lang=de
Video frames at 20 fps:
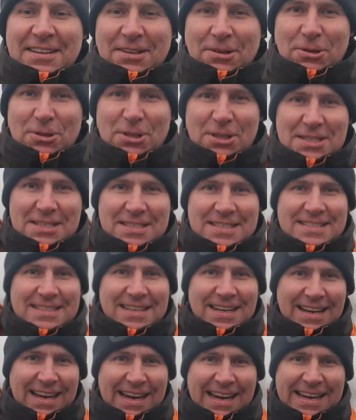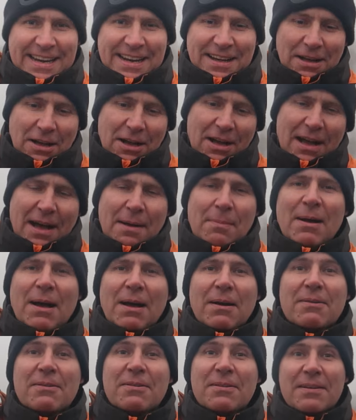Genau, das ist ein kleiner,
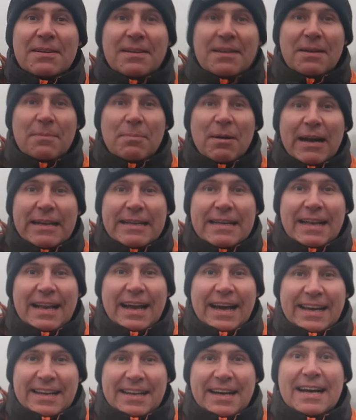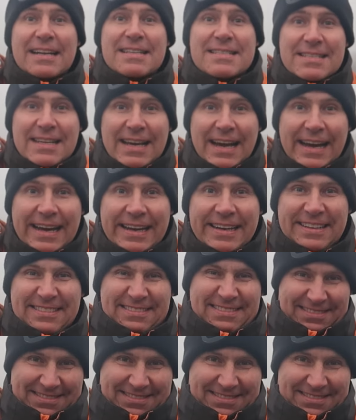aber lieber ein kleiner als kein.